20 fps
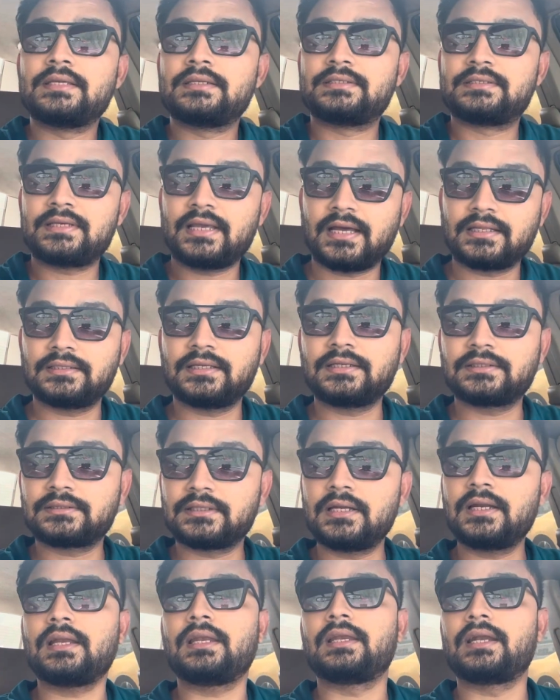
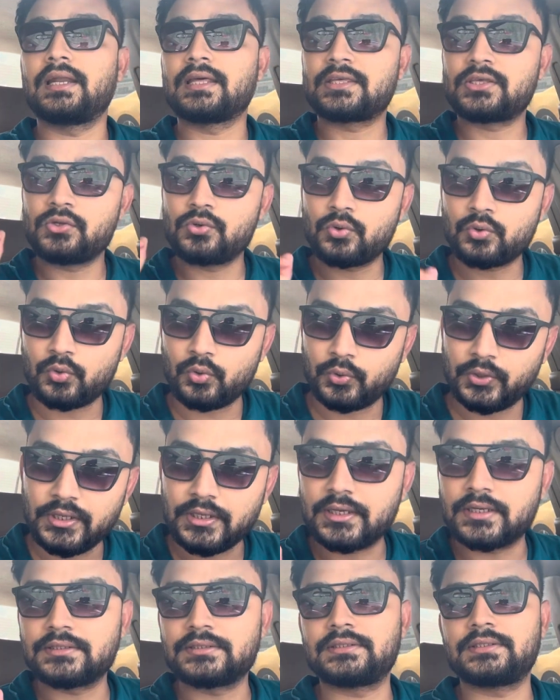ज्यादातर लड़कियों को ही
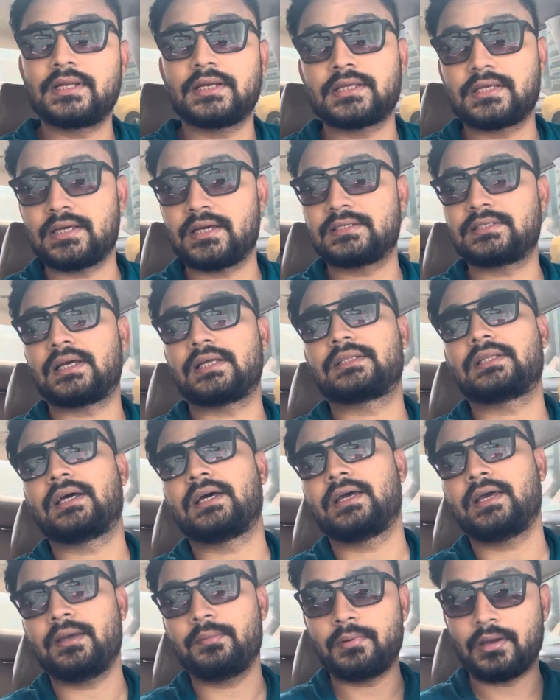कंसिडर किया जाता है
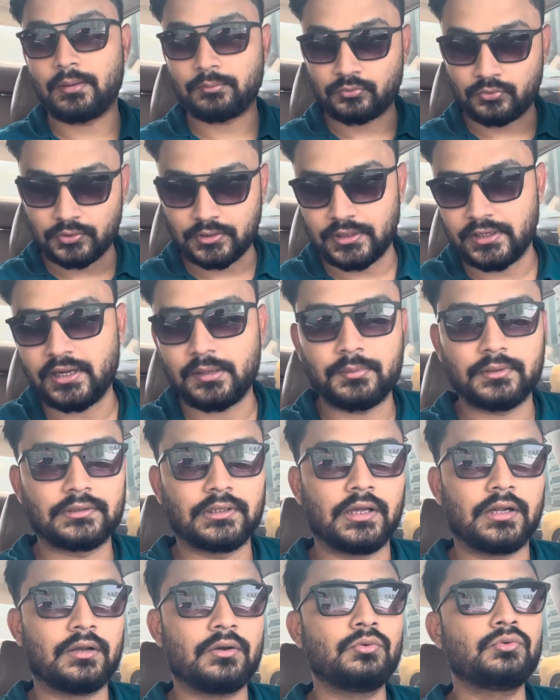है मैं आपको क्लियर बता
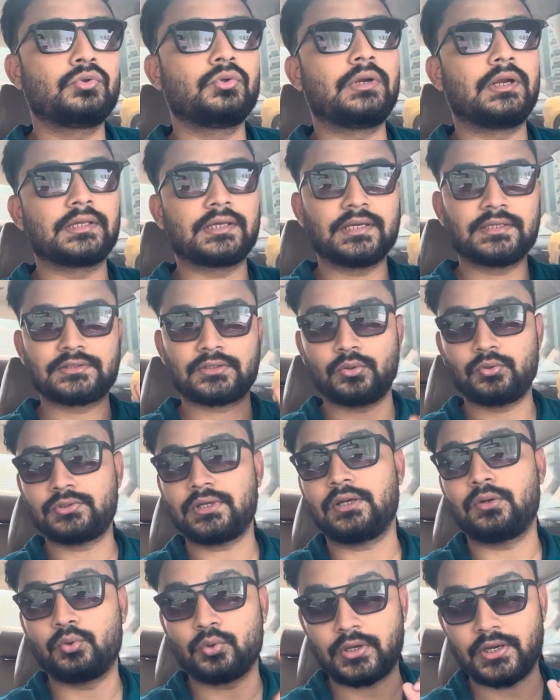रहा हूँ तो लड़कियां जरूर जाए
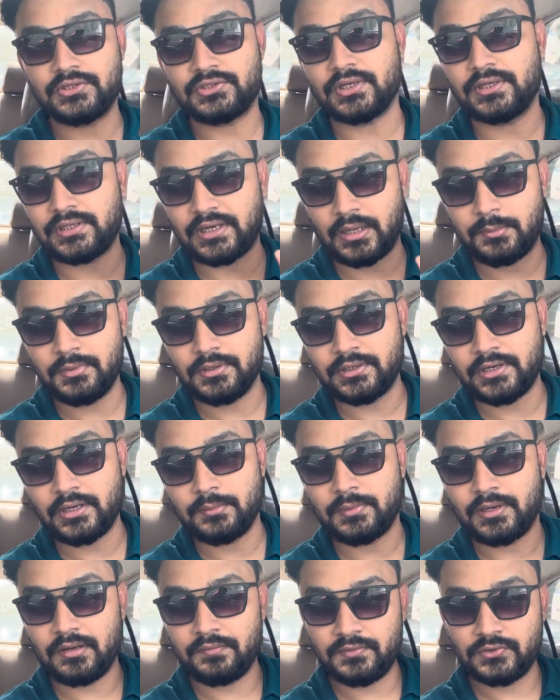लोकेशन टाइमिंग डेट
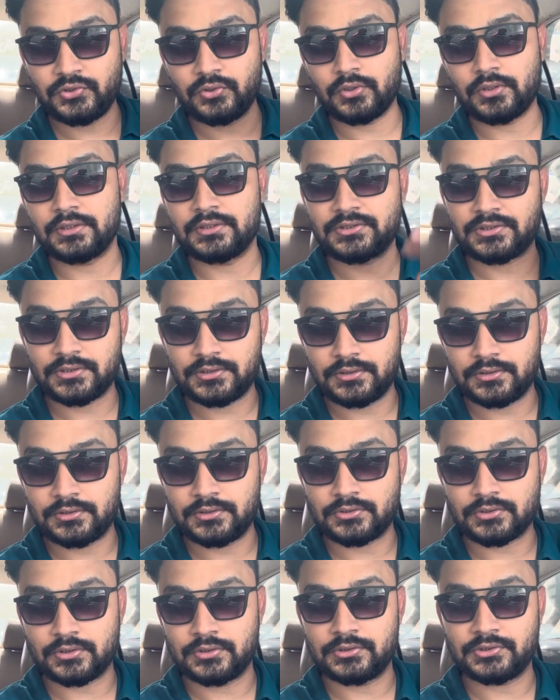मैंने वीडियो के नीचे
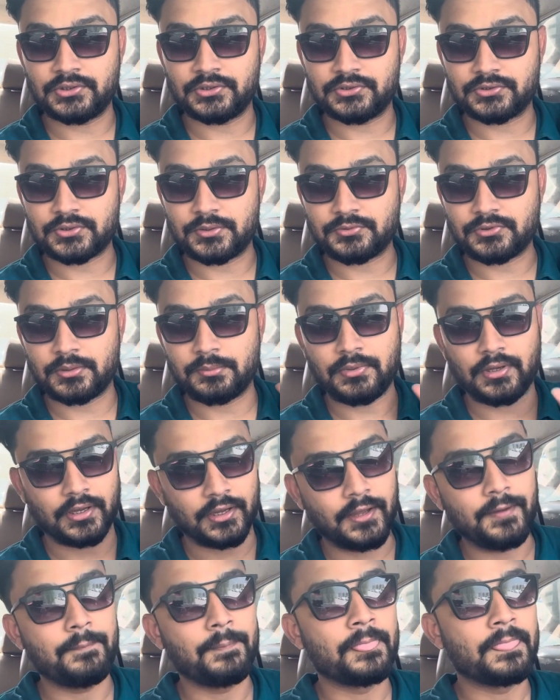नीचे डिस्क्रिप्शन में है
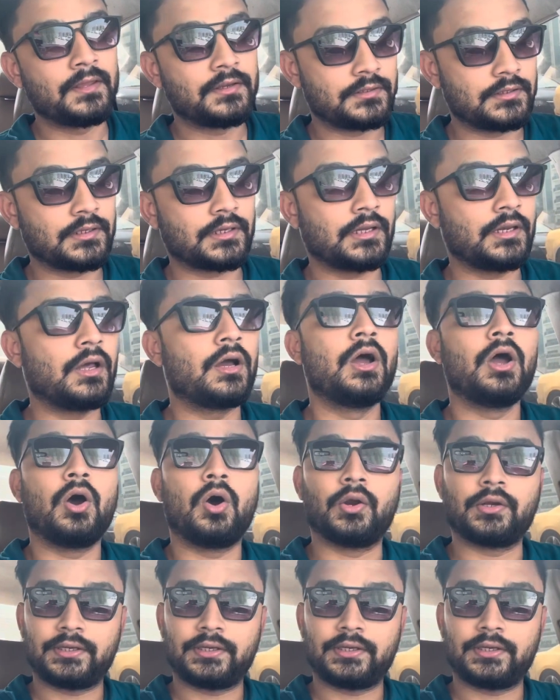ठीक है ना और